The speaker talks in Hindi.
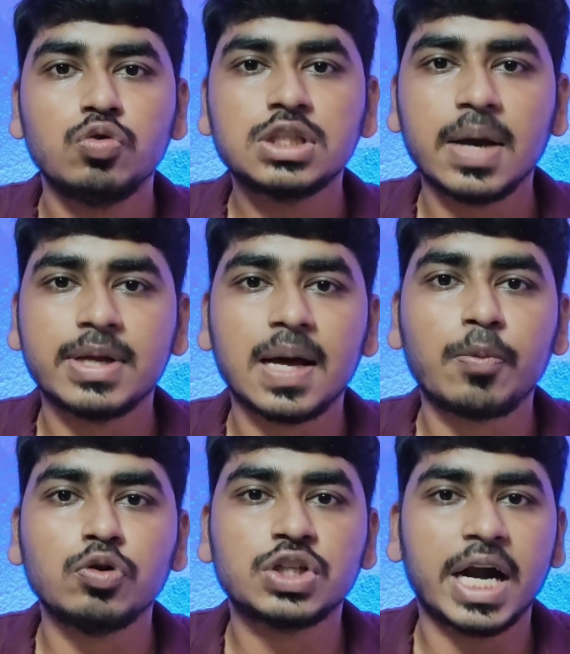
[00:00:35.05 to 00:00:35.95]
उसके बाद
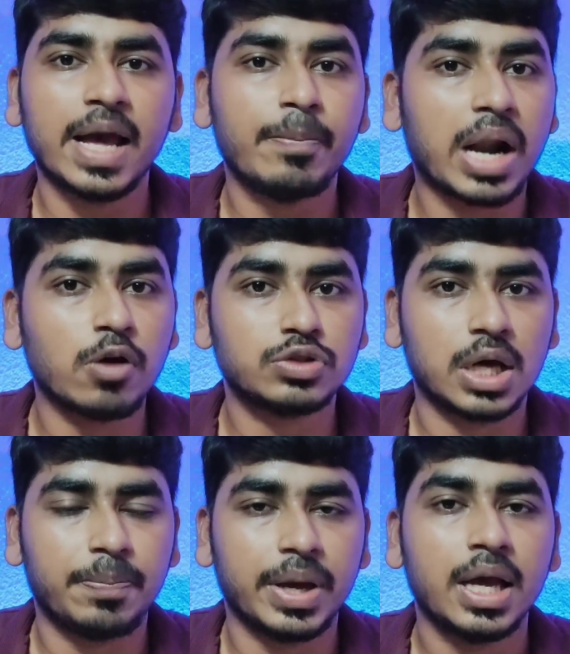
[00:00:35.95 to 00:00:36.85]
आपको जाना है
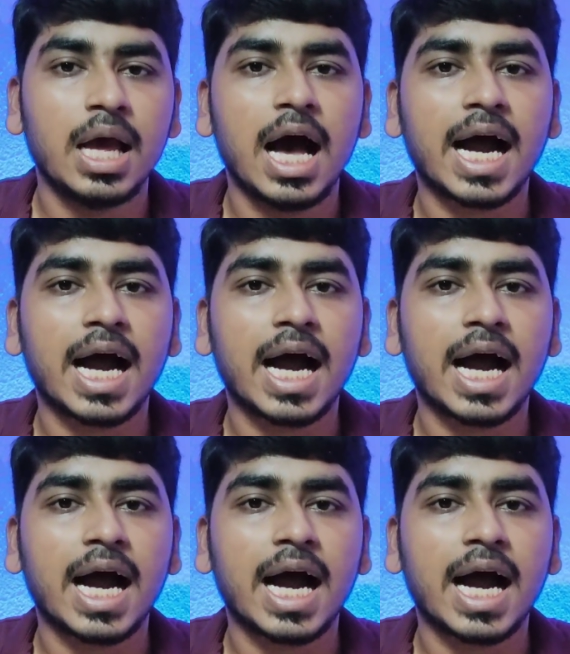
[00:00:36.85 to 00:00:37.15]
ब्राउजर पे